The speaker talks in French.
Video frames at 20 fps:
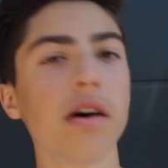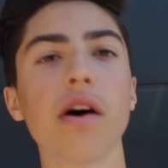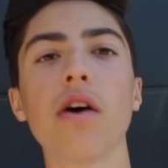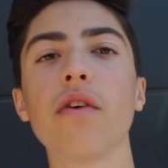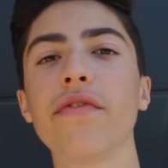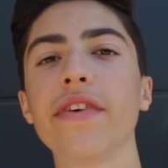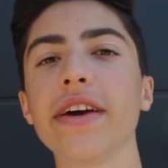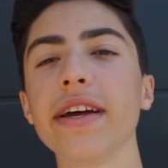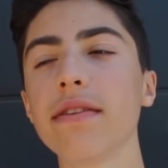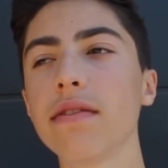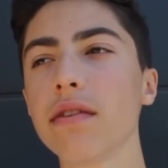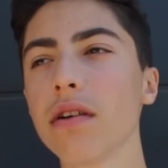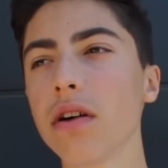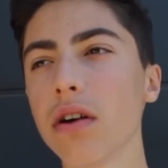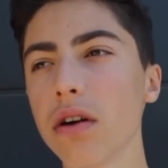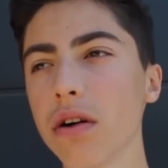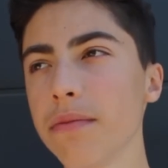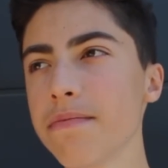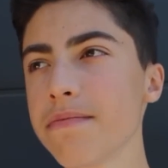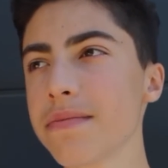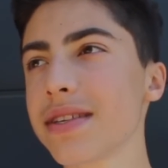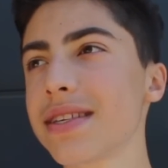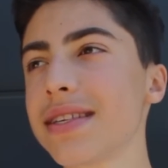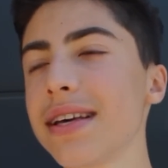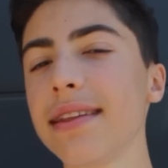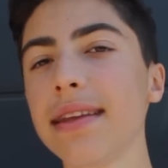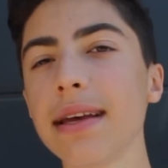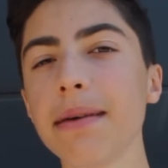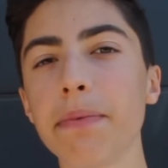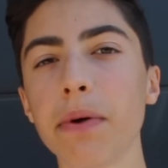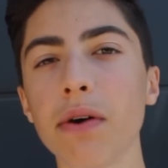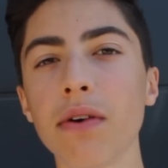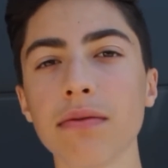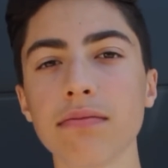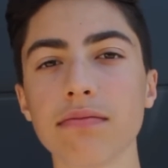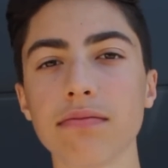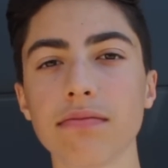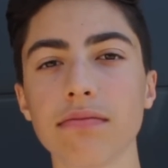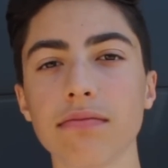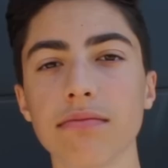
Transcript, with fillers: en fait, euh, ça dépend.